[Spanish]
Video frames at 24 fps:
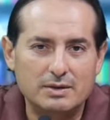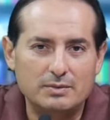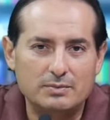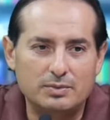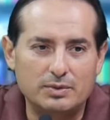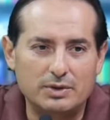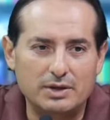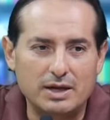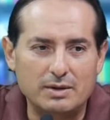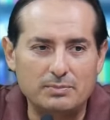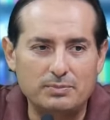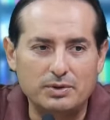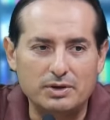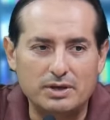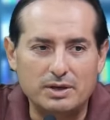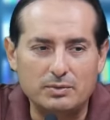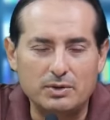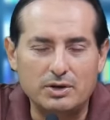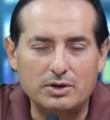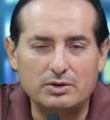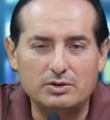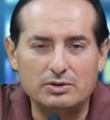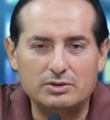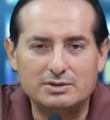¿Por qué? Porque
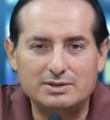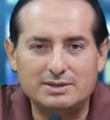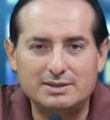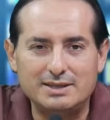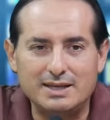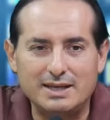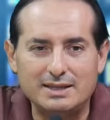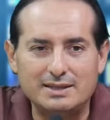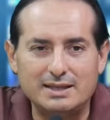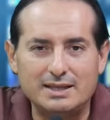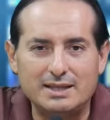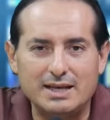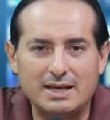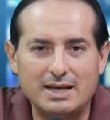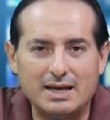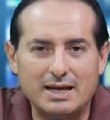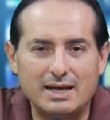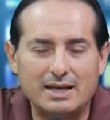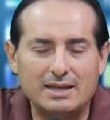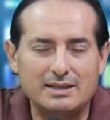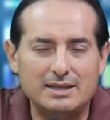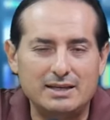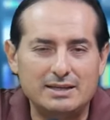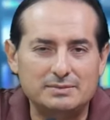bueno, siete de
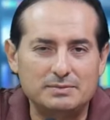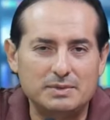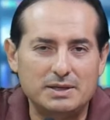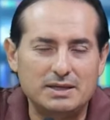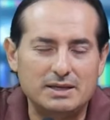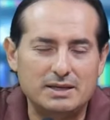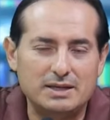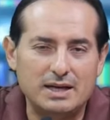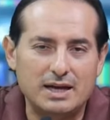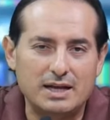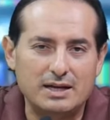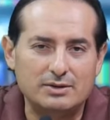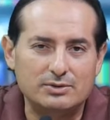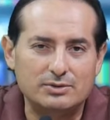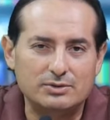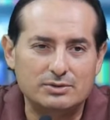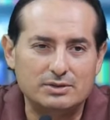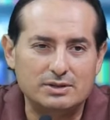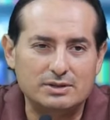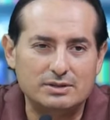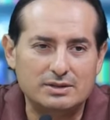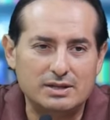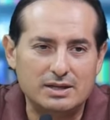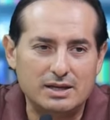cada diez mexicanos,
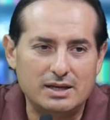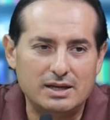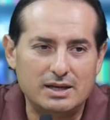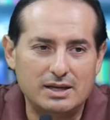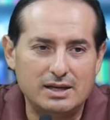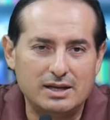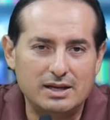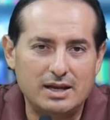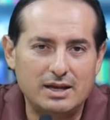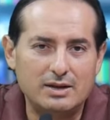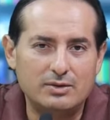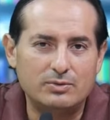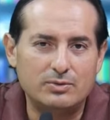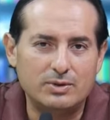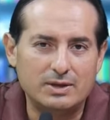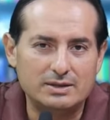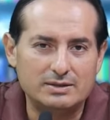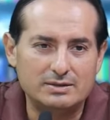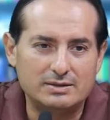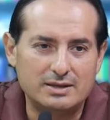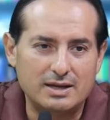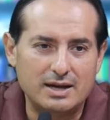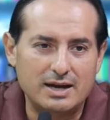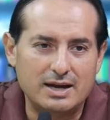dice la
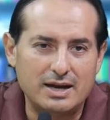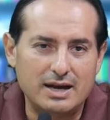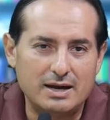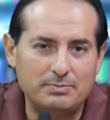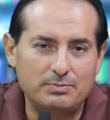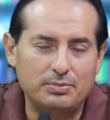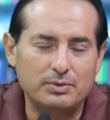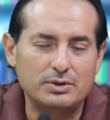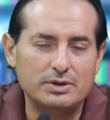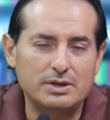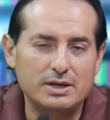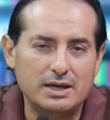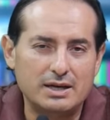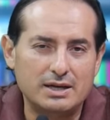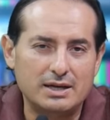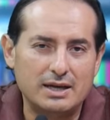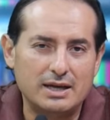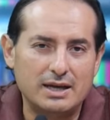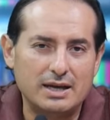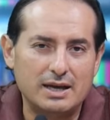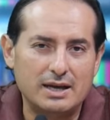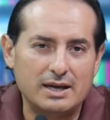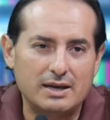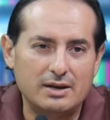encuesta, apoyan
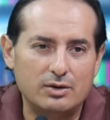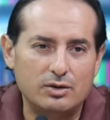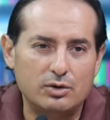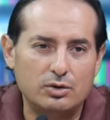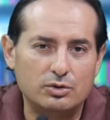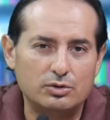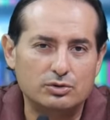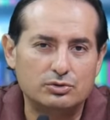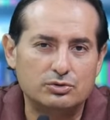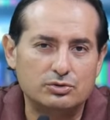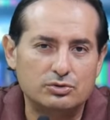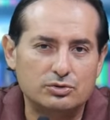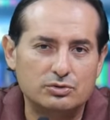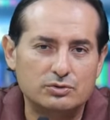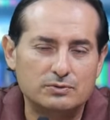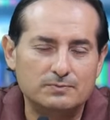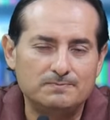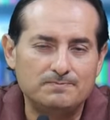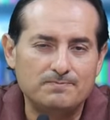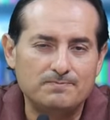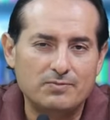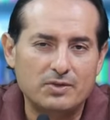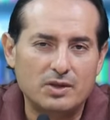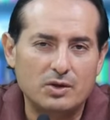que los
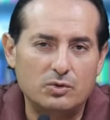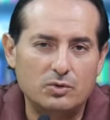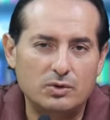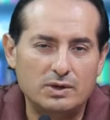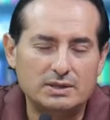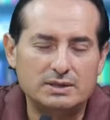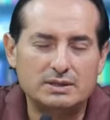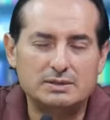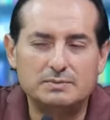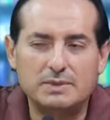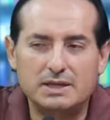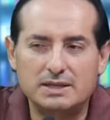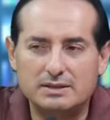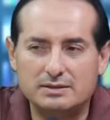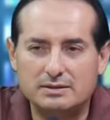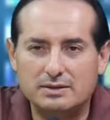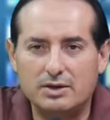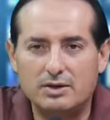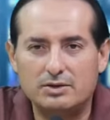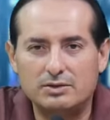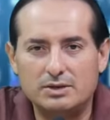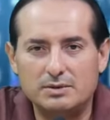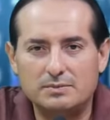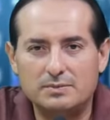jueces,
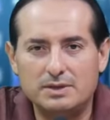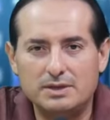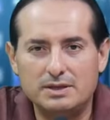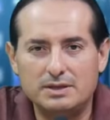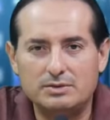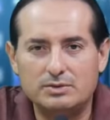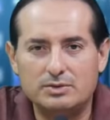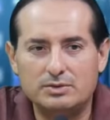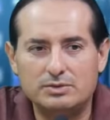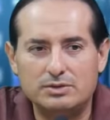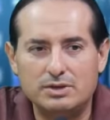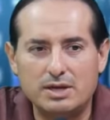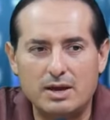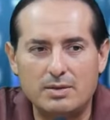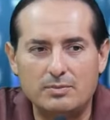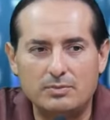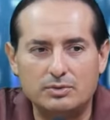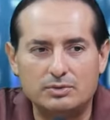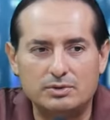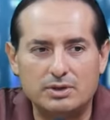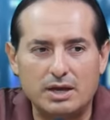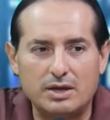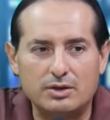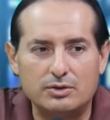magistrados y ministros sean
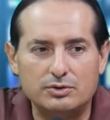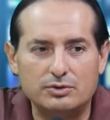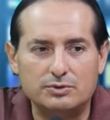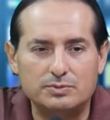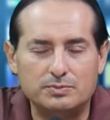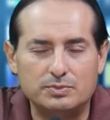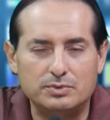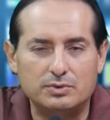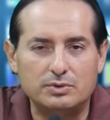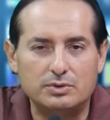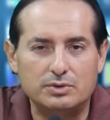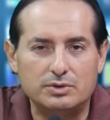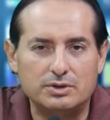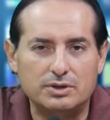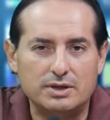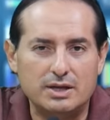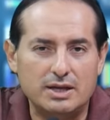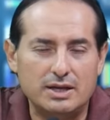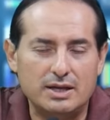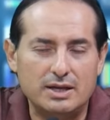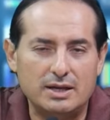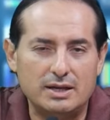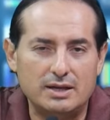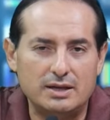votados por
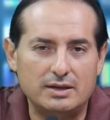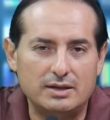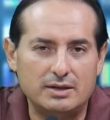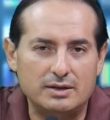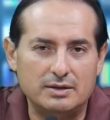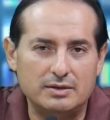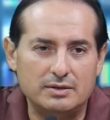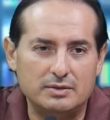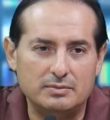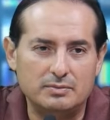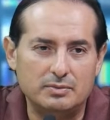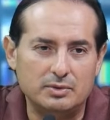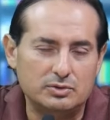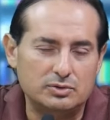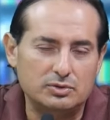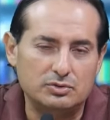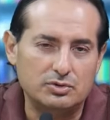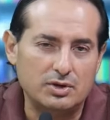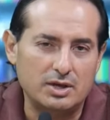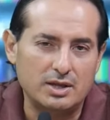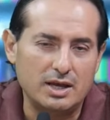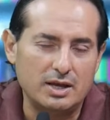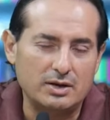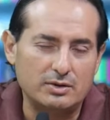el voto
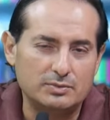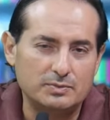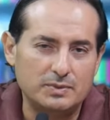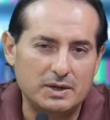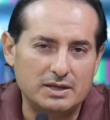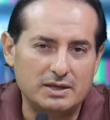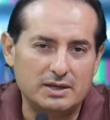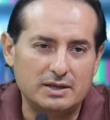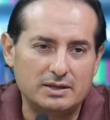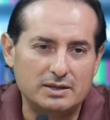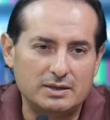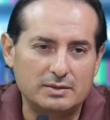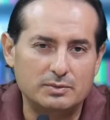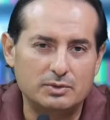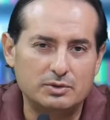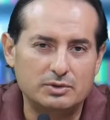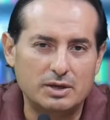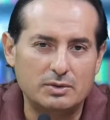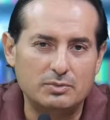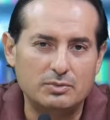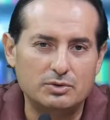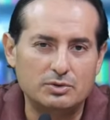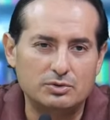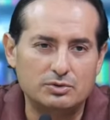ciudadano, vaya, que
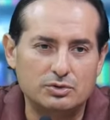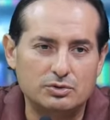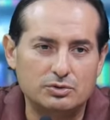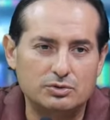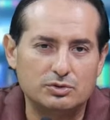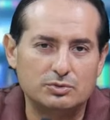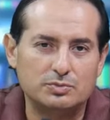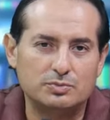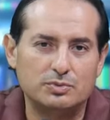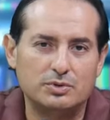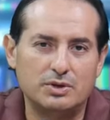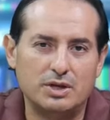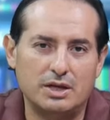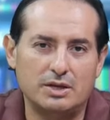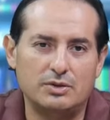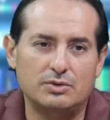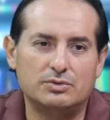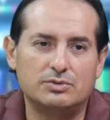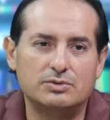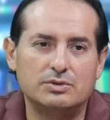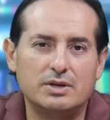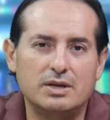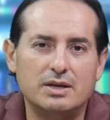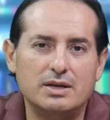votemos nosotros por
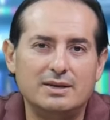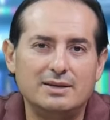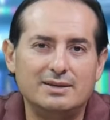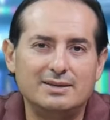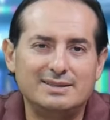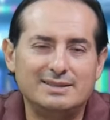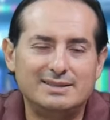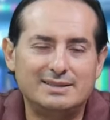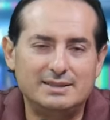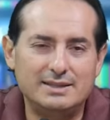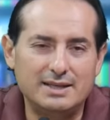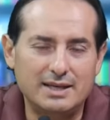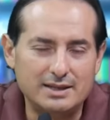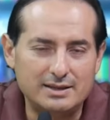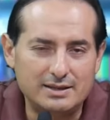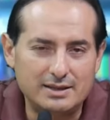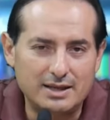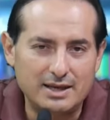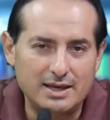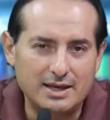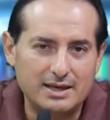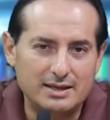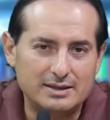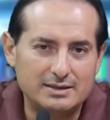ellos.
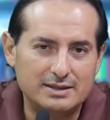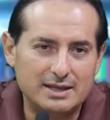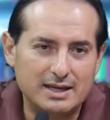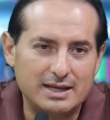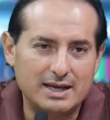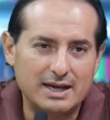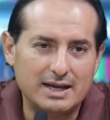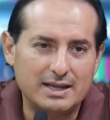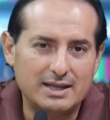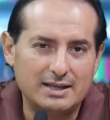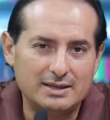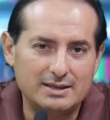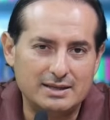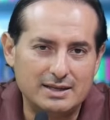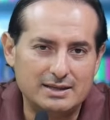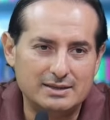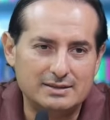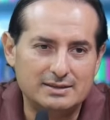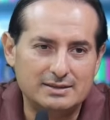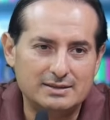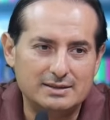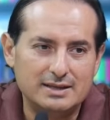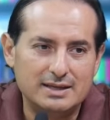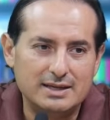Siete de cada
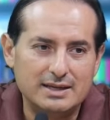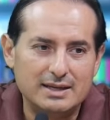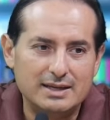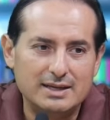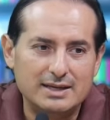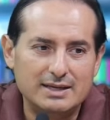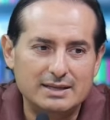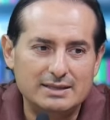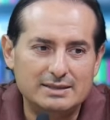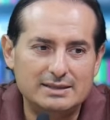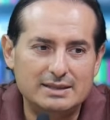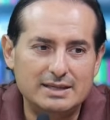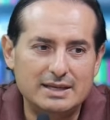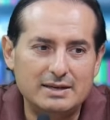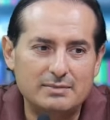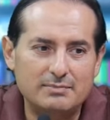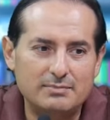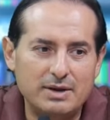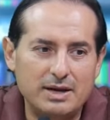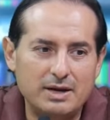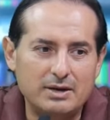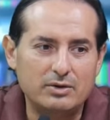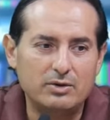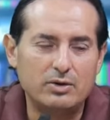diez. Sin
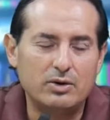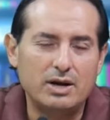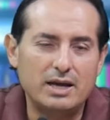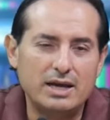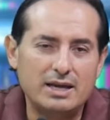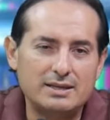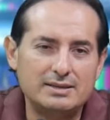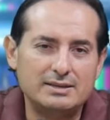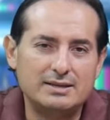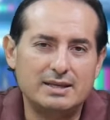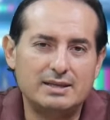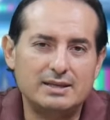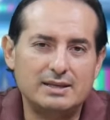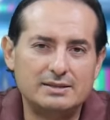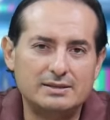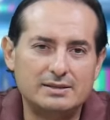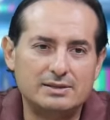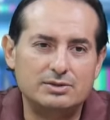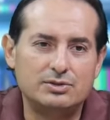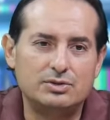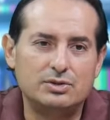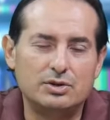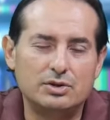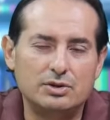embargo, esta
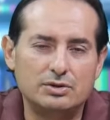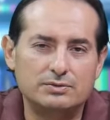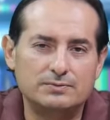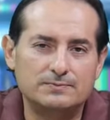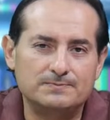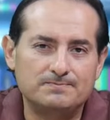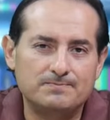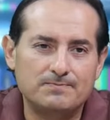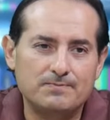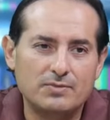decisión